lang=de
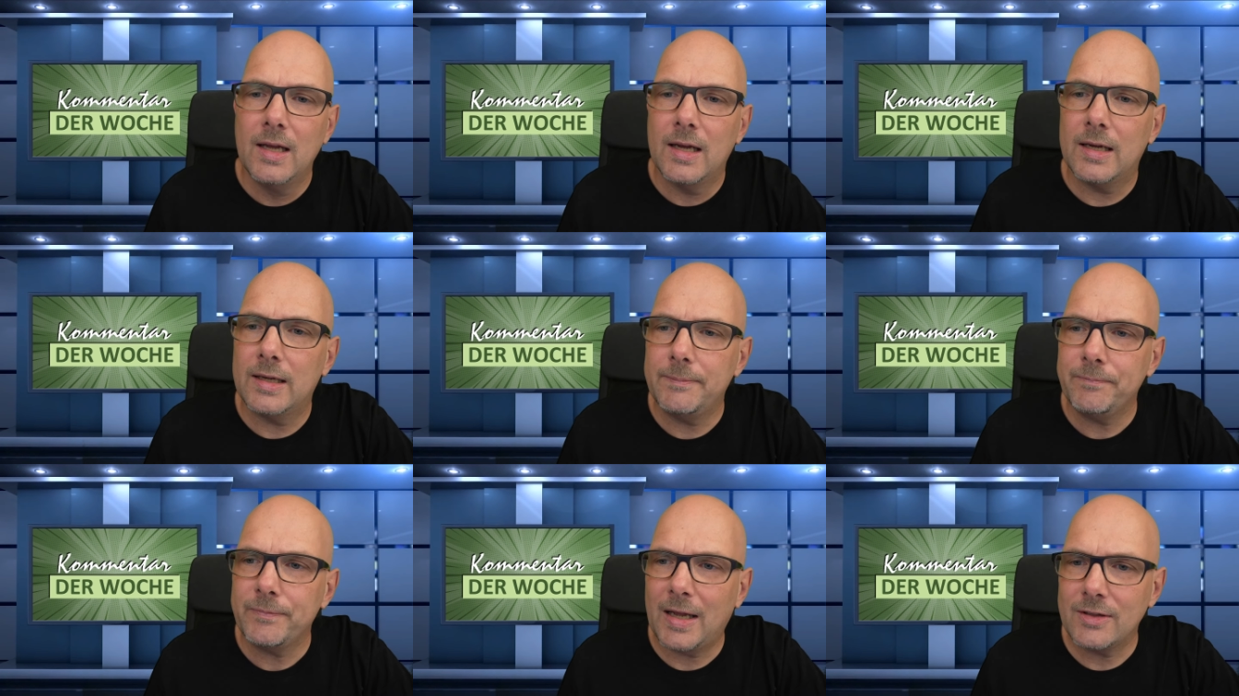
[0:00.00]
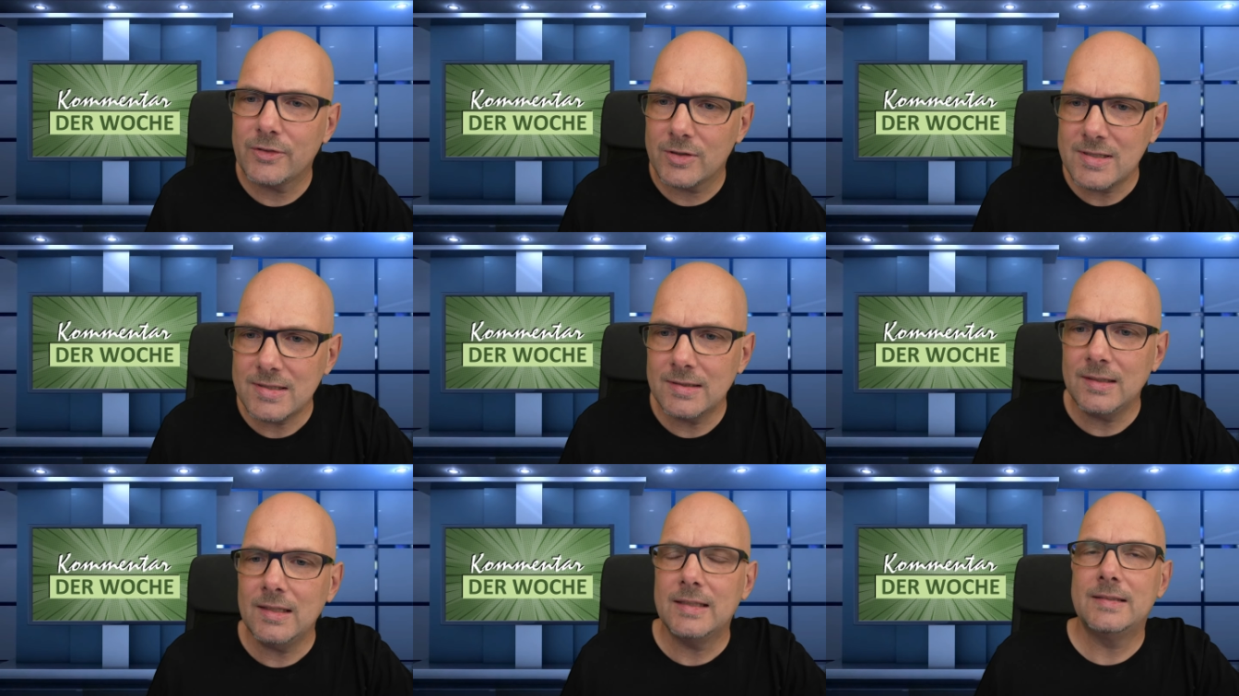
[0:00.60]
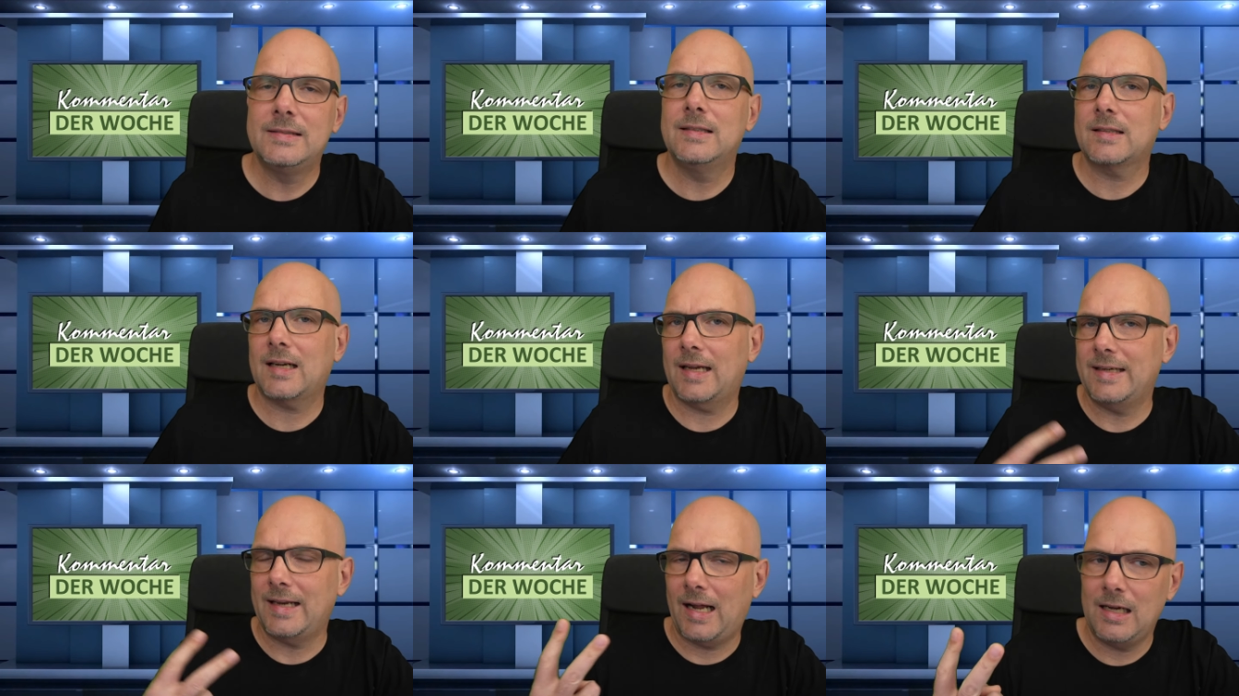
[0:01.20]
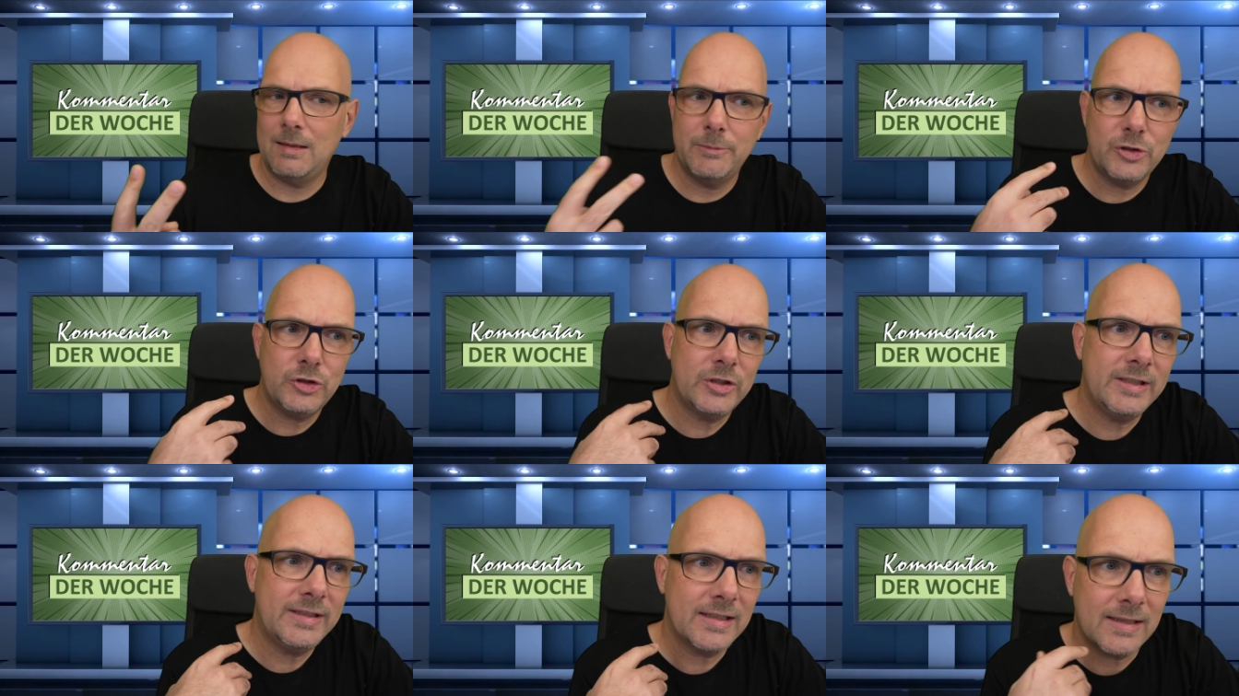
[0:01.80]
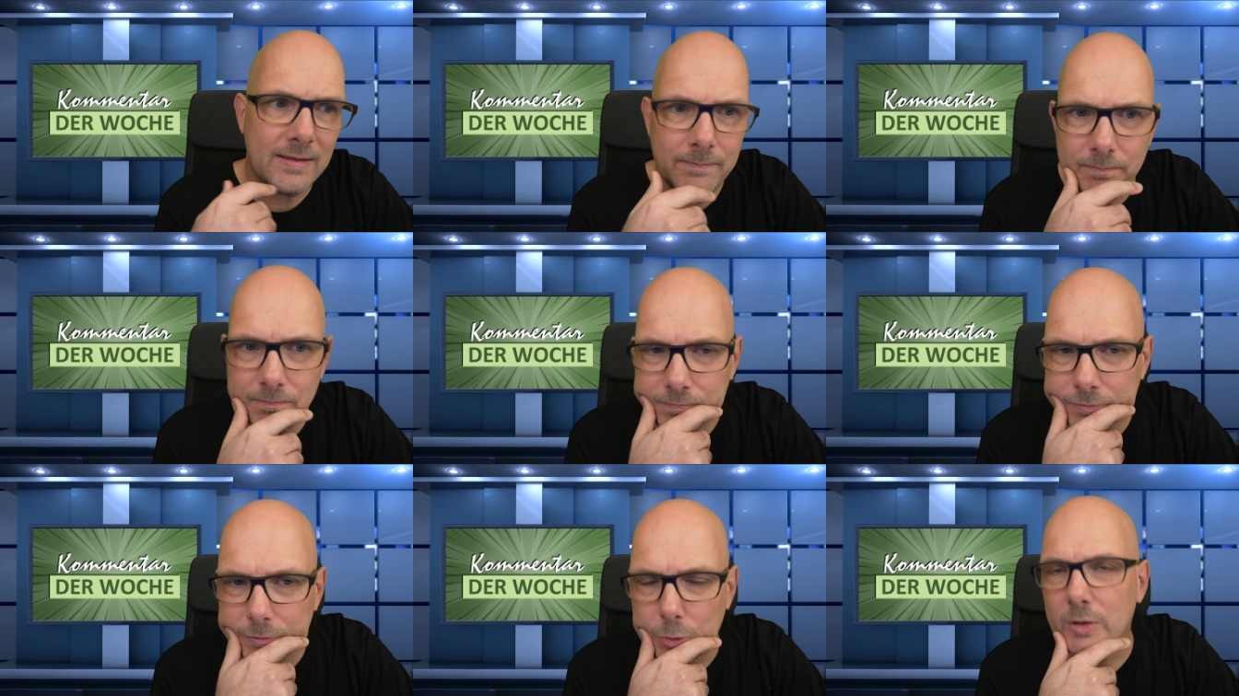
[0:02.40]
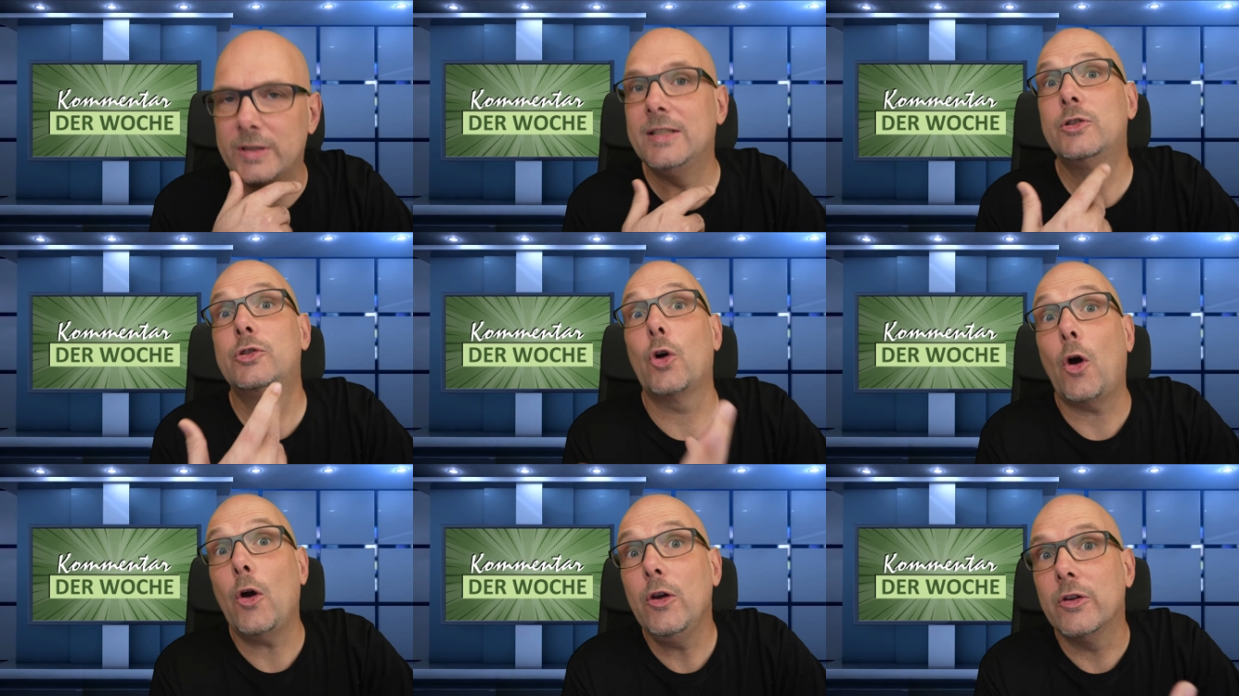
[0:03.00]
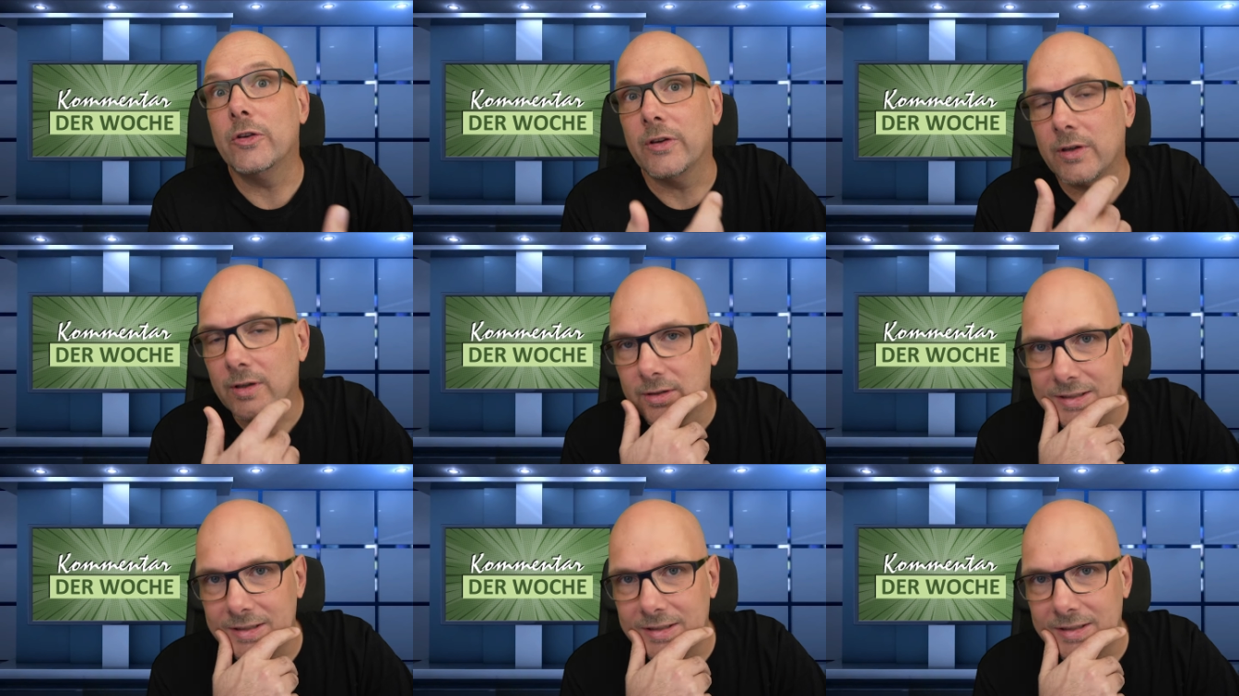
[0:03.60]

Ähm, ansonsten, dieser Kanal besteht ja oder die Säulen,